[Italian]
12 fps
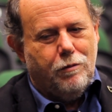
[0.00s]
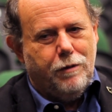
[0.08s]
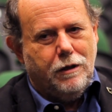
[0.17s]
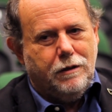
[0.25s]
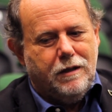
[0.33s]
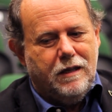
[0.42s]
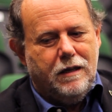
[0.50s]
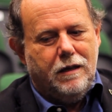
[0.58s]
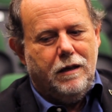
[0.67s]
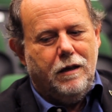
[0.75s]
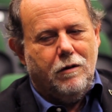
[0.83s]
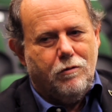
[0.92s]

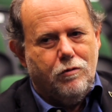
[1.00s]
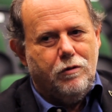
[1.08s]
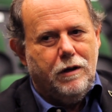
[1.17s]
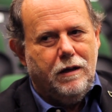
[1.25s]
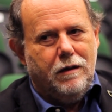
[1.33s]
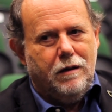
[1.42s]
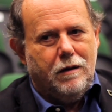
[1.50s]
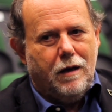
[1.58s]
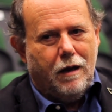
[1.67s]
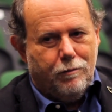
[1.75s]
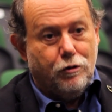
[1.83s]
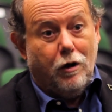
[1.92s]
momenti in cui
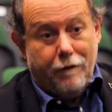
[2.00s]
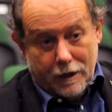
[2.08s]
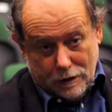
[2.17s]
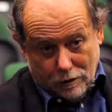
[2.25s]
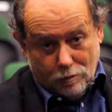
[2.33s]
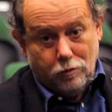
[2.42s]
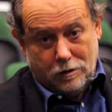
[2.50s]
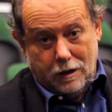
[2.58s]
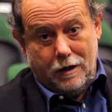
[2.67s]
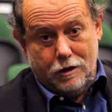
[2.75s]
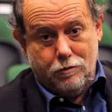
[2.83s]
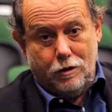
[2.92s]
Almodovar di
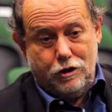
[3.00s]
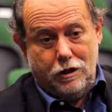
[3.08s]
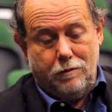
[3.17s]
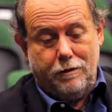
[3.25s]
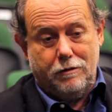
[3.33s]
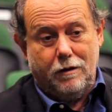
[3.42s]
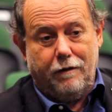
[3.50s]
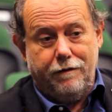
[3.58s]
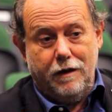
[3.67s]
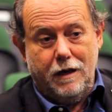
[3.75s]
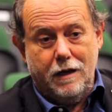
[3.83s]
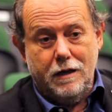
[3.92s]
tutta la sua
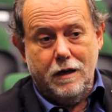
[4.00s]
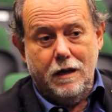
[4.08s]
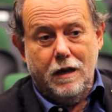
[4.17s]
cinematografia